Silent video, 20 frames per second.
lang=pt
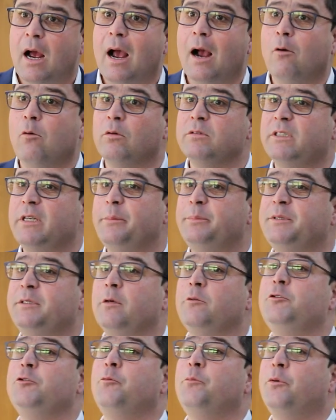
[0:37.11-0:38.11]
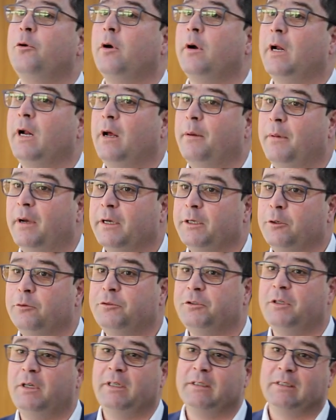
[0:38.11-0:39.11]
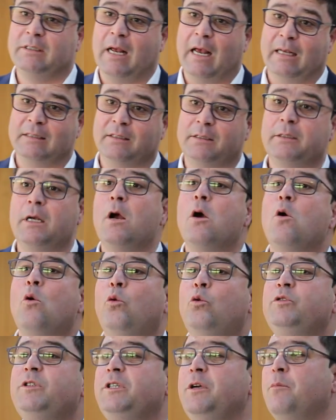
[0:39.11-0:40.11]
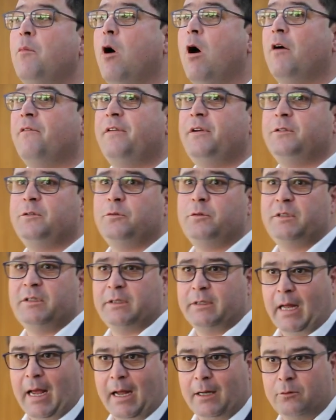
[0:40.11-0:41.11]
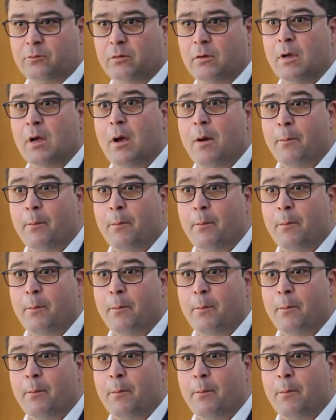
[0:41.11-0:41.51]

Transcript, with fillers: a concepção de um programa que utilizasse os imóveis do Estado